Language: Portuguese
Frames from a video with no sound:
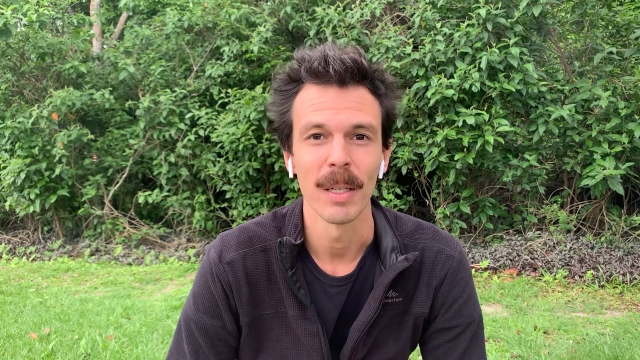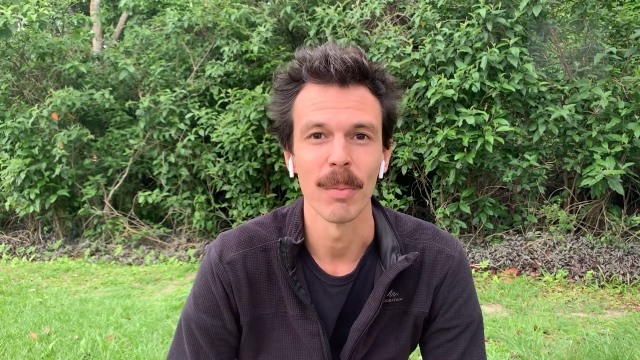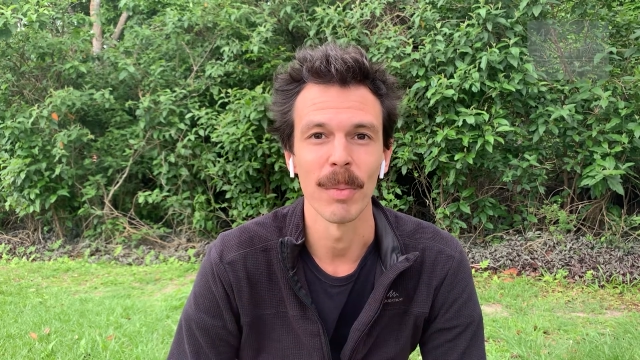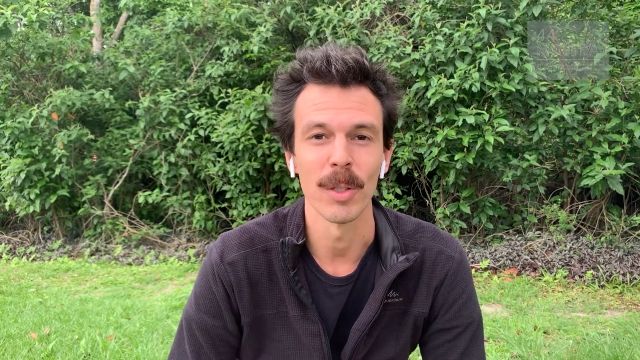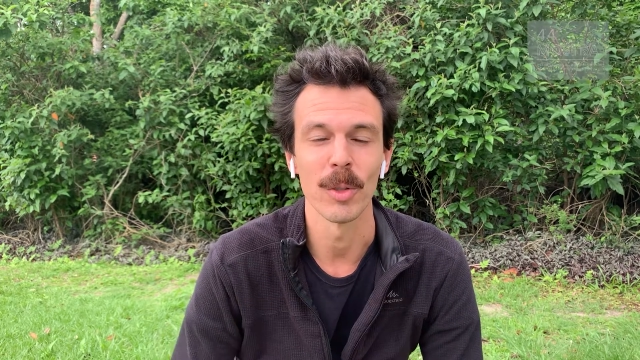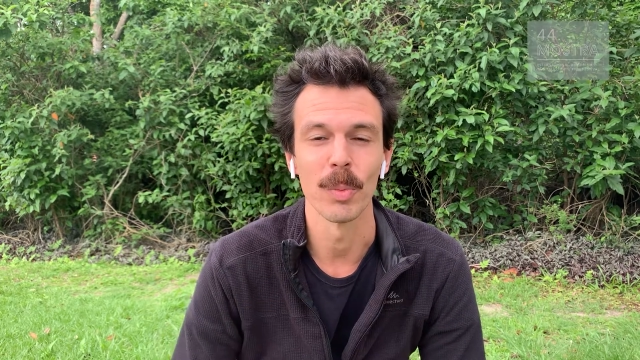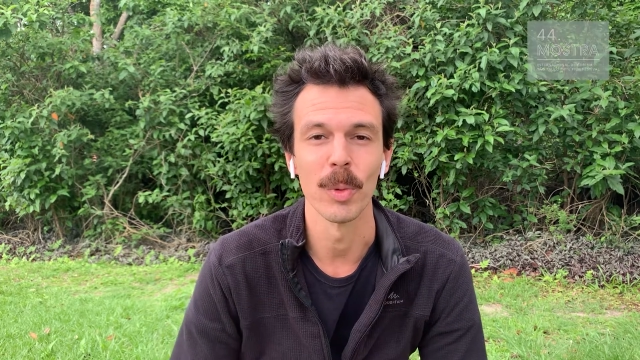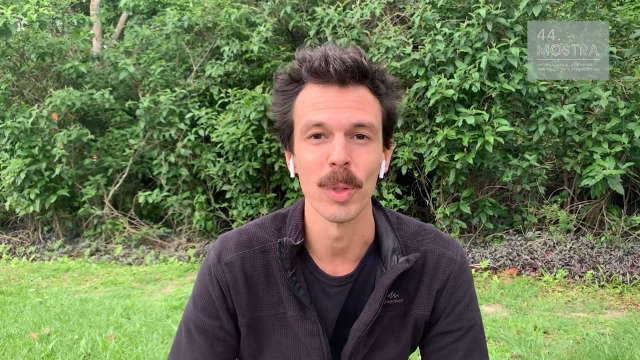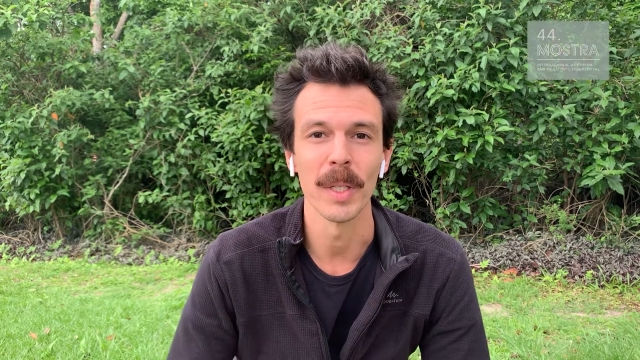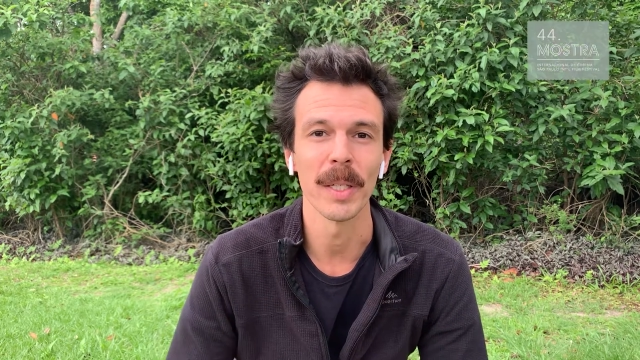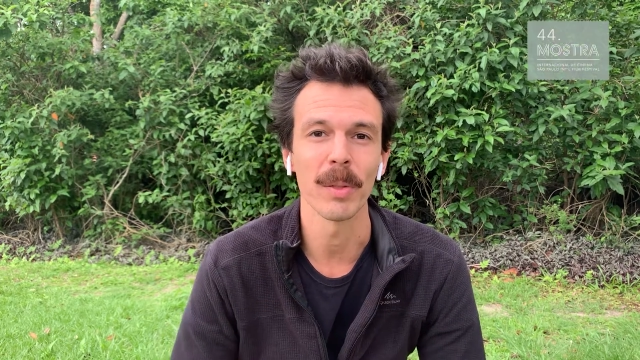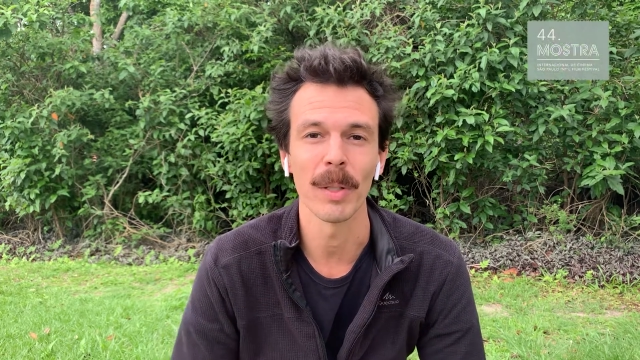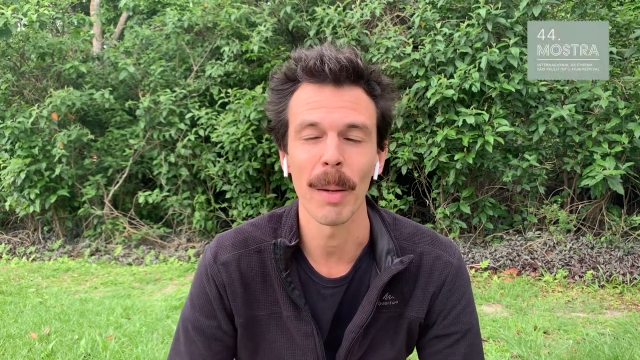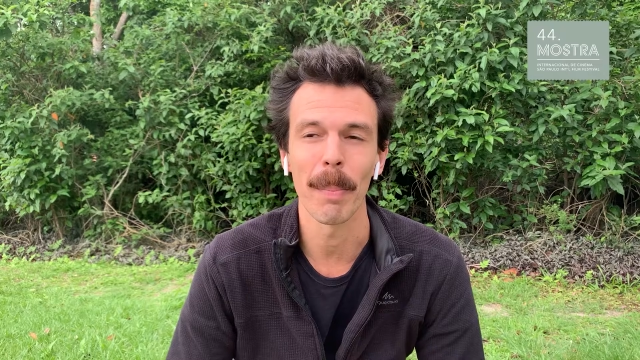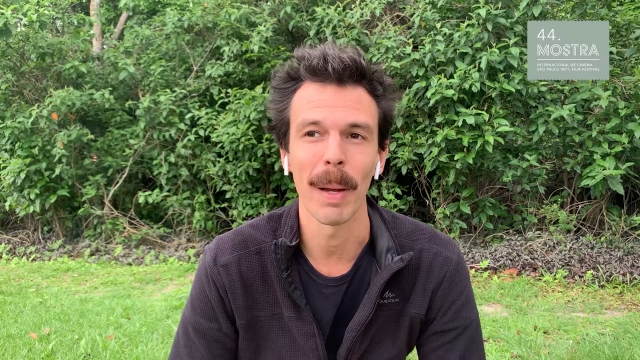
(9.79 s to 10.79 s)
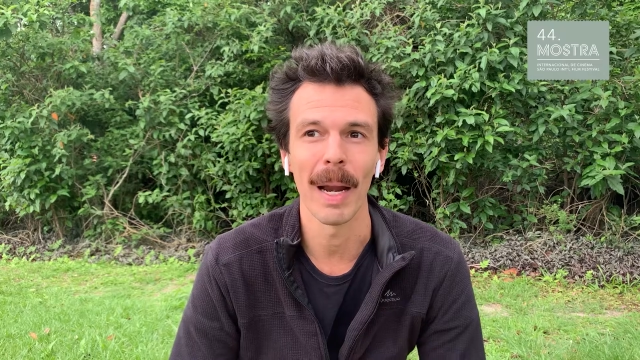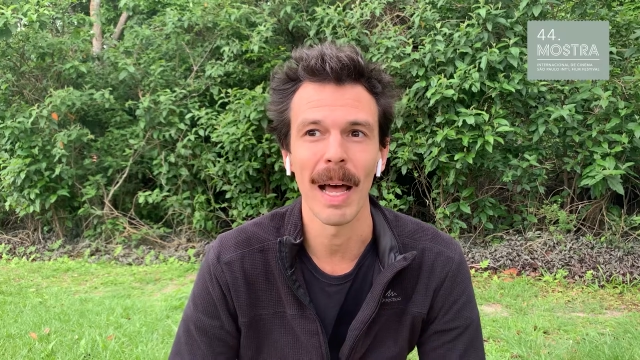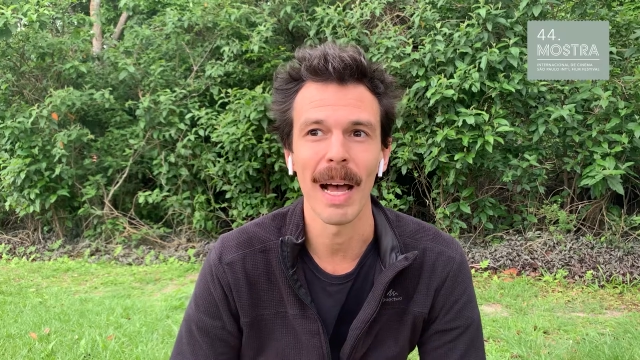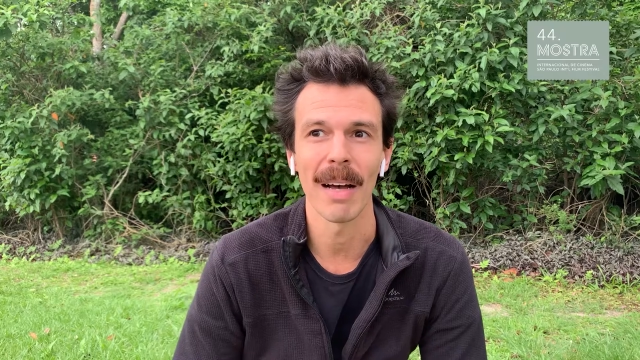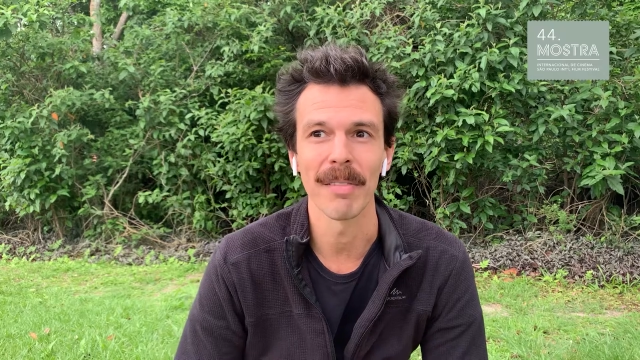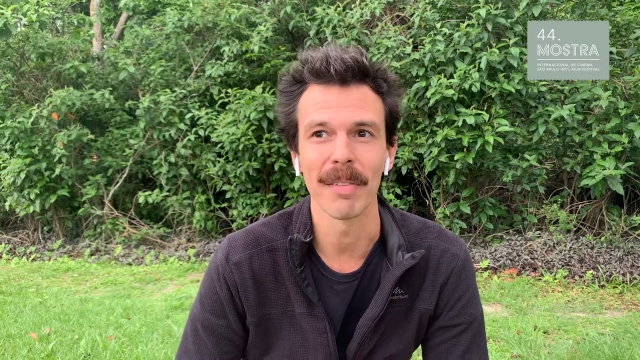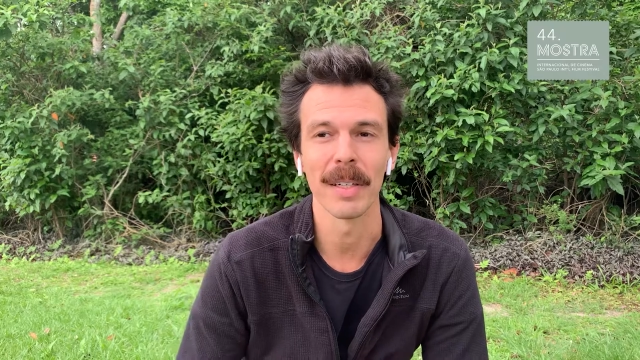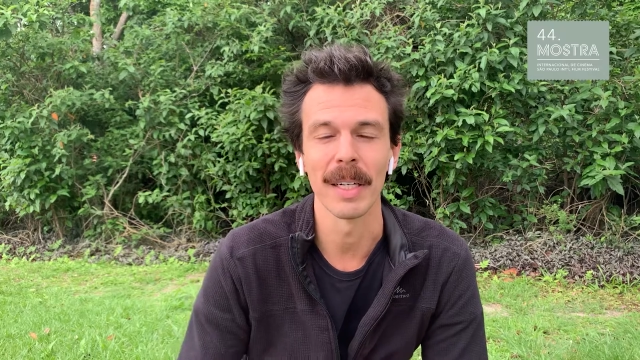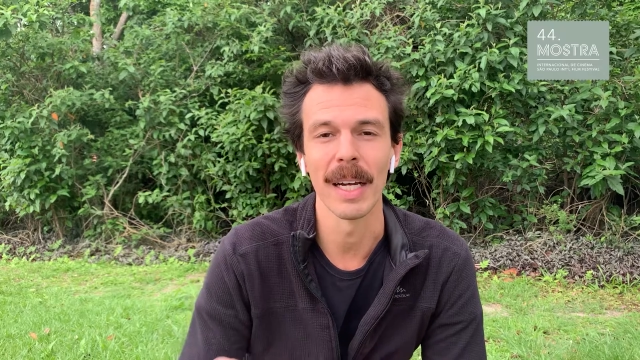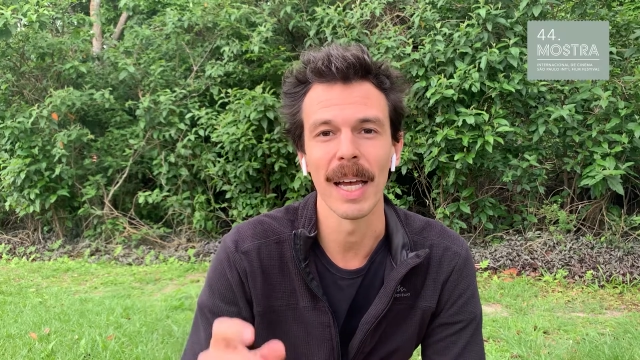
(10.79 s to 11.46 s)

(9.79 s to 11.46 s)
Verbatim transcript: Mas o bonito da palavra